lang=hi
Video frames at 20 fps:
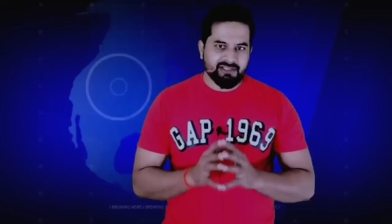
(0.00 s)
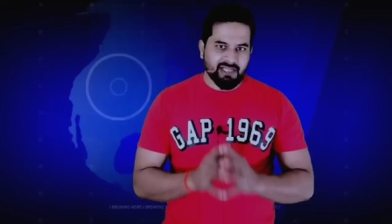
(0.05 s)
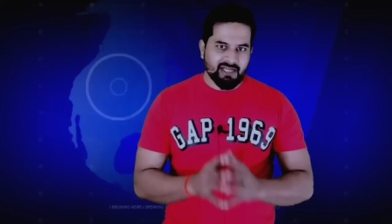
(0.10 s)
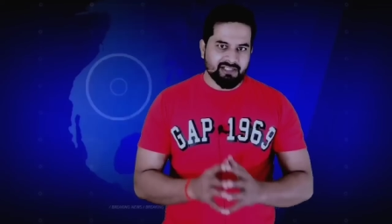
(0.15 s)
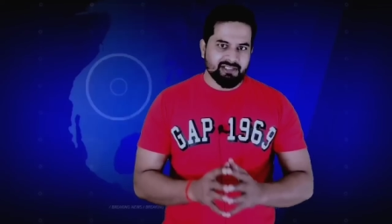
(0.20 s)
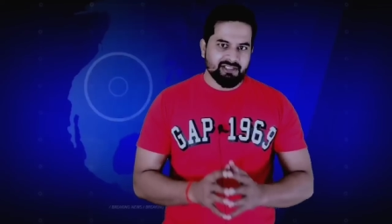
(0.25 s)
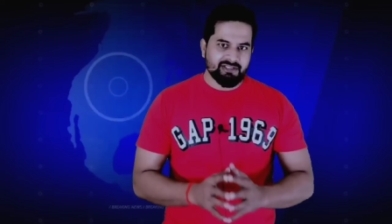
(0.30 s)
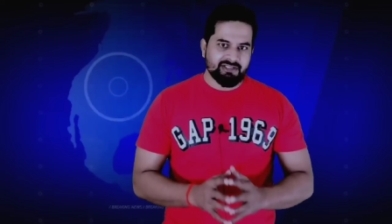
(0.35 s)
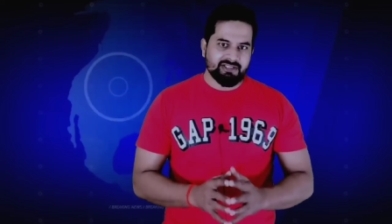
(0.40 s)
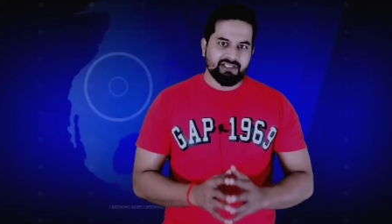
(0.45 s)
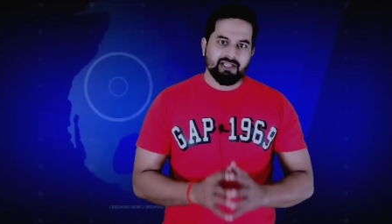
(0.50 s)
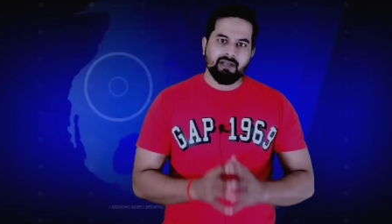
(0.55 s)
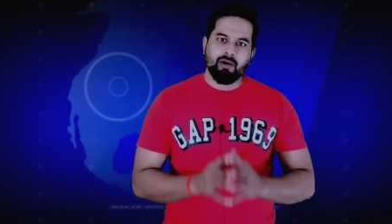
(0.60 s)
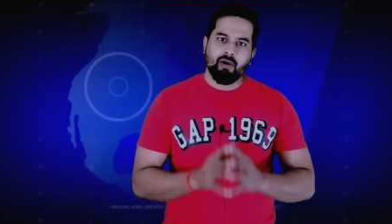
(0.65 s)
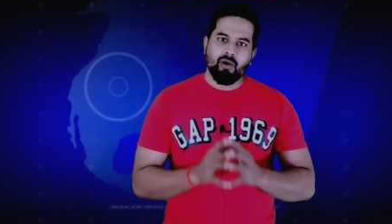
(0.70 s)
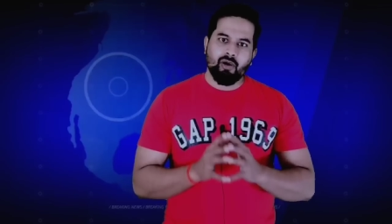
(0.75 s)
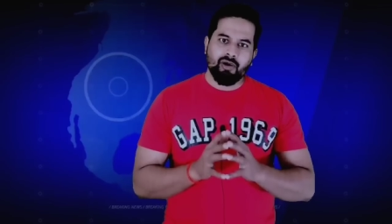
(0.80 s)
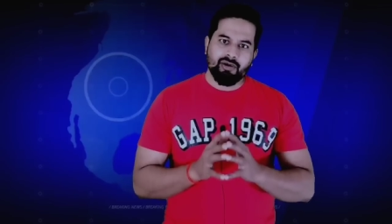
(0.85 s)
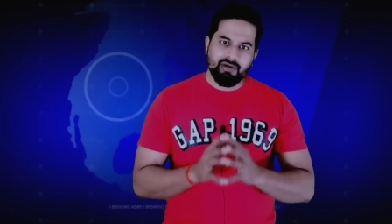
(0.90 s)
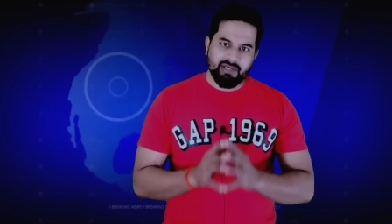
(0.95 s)
साजिद से
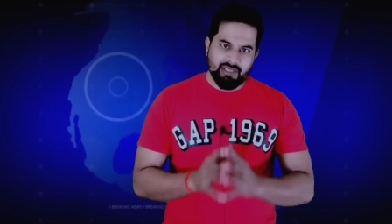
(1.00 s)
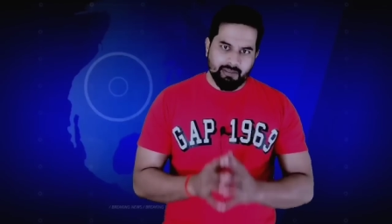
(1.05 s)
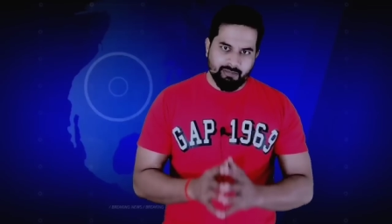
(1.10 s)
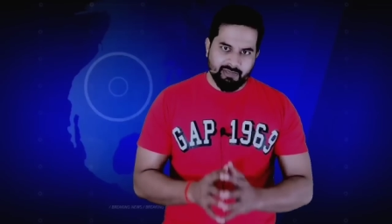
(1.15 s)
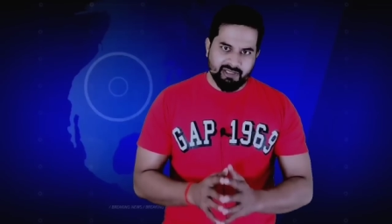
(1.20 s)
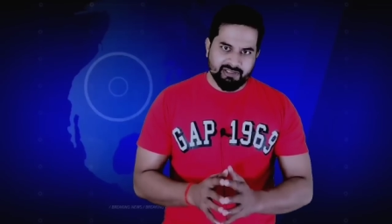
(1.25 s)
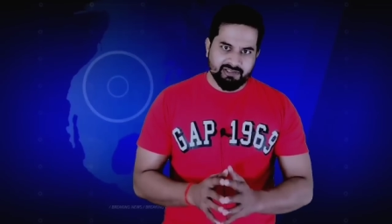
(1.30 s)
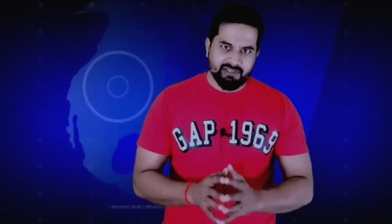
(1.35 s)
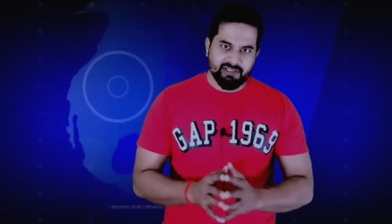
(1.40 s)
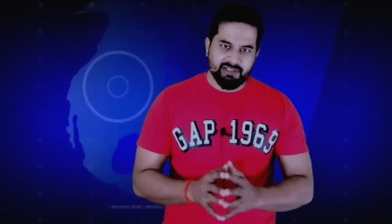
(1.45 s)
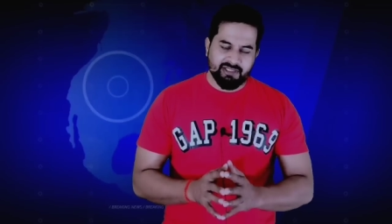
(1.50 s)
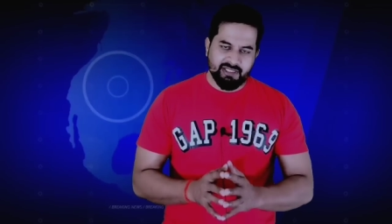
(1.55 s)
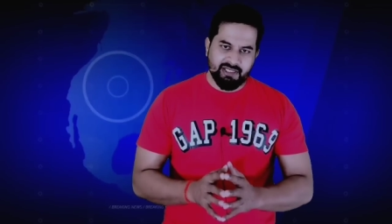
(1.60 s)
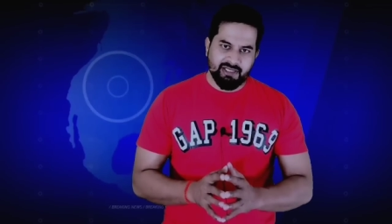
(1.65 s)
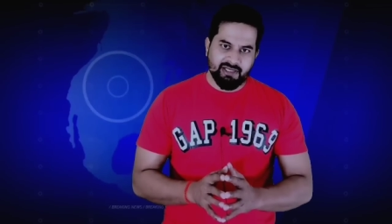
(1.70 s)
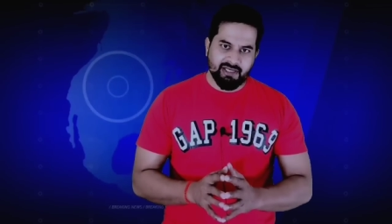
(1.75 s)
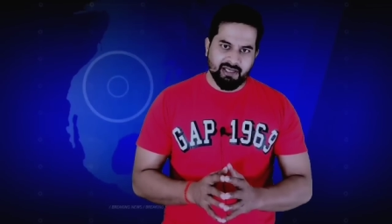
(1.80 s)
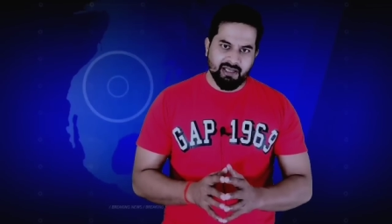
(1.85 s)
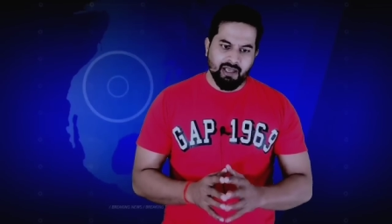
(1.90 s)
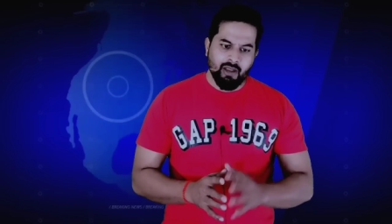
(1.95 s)
और निमरत से
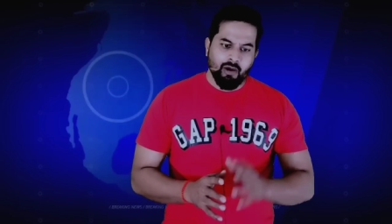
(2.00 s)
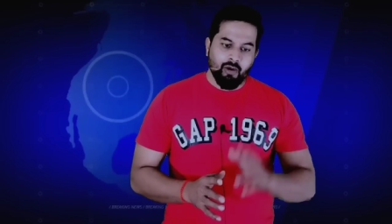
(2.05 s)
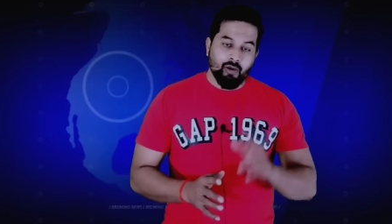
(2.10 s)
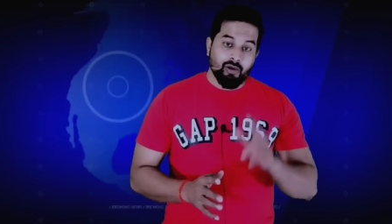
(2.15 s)
ठीक है